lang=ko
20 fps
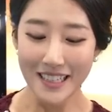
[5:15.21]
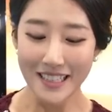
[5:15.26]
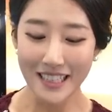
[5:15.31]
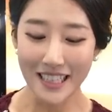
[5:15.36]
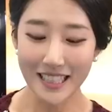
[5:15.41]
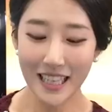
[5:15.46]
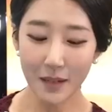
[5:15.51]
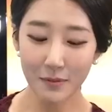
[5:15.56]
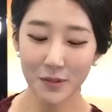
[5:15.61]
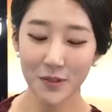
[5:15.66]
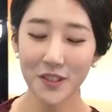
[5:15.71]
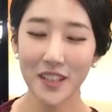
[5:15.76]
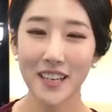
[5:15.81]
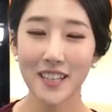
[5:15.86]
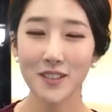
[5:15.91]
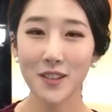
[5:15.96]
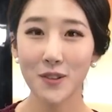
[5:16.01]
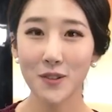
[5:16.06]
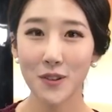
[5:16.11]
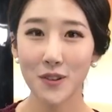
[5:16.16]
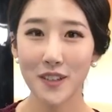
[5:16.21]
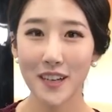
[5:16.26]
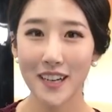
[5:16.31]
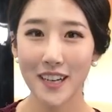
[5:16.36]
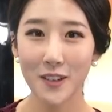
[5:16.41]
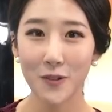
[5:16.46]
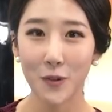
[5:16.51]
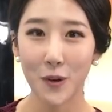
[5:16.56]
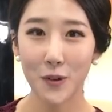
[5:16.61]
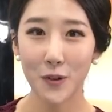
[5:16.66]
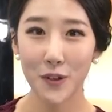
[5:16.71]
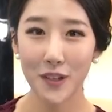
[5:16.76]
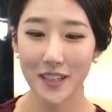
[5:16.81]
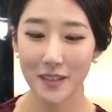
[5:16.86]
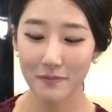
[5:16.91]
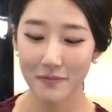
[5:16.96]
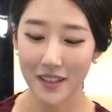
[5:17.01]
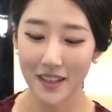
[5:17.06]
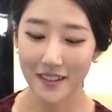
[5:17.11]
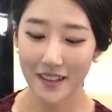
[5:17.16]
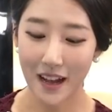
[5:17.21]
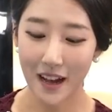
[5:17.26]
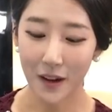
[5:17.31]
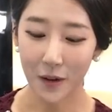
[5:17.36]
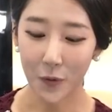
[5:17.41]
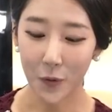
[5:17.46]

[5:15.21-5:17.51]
자, 4분기의 첫 거래일 월요일입니다.